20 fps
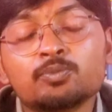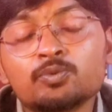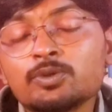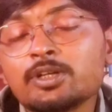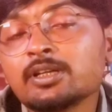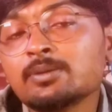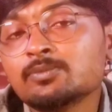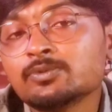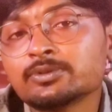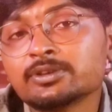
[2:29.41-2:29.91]

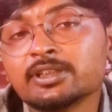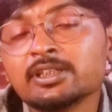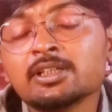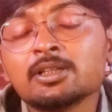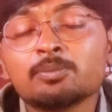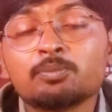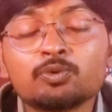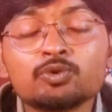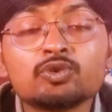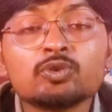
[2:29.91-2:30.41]
বুকের মধ্যে
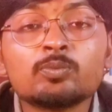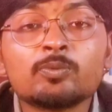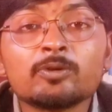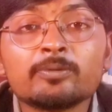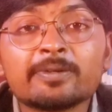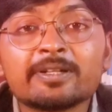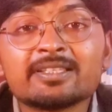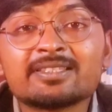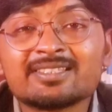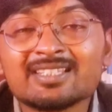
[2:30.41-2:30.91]
প্রচুর
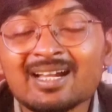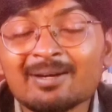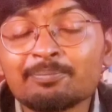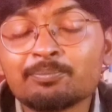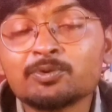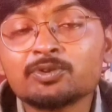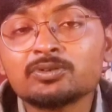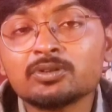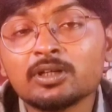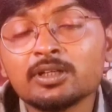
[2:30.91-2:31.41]
পরিমাণে চাপ
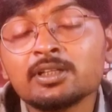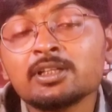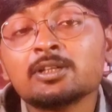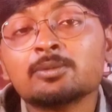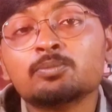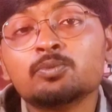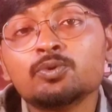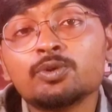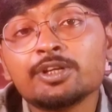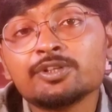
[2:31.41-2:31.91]
বোধ হয়
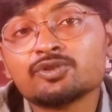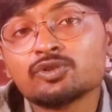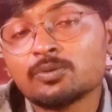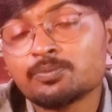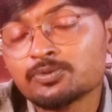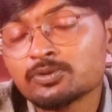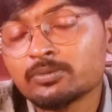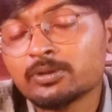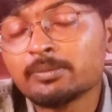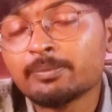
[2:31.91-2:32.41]
বুকে
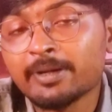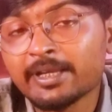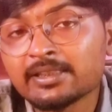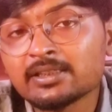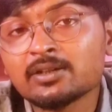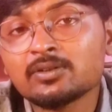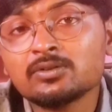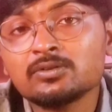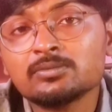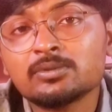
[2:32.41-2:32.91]
সবসময়
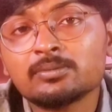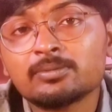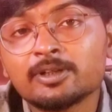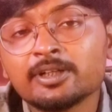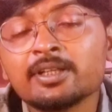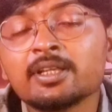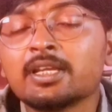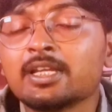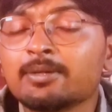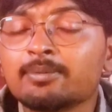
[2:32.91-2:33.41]
ব্যথা অনুভব
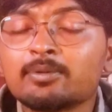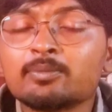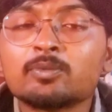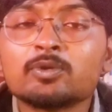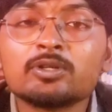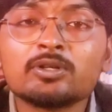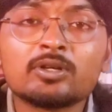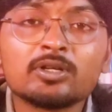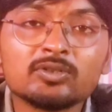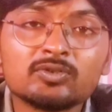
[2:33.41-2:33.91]
হয় এবং
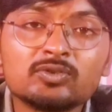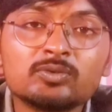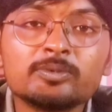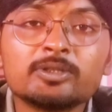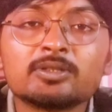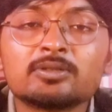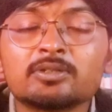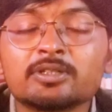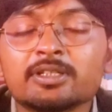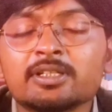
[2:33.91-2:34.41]
মনে হয়
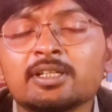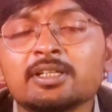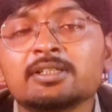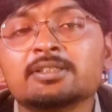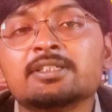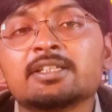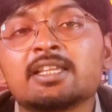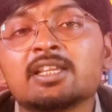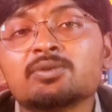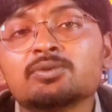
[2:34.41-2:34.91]
ঘুমের ঘরে
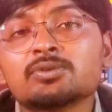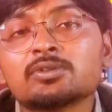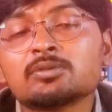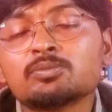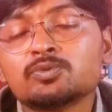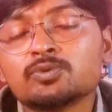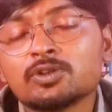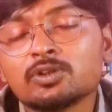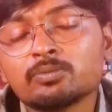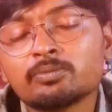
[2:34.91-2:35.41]
যে কেউ যেন
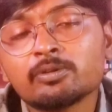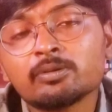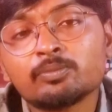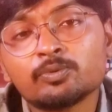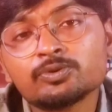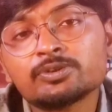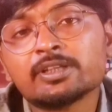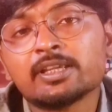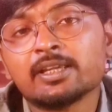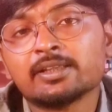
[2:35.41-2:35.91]
বুকের উপরে
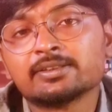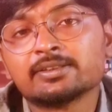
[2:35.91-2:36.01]
বসে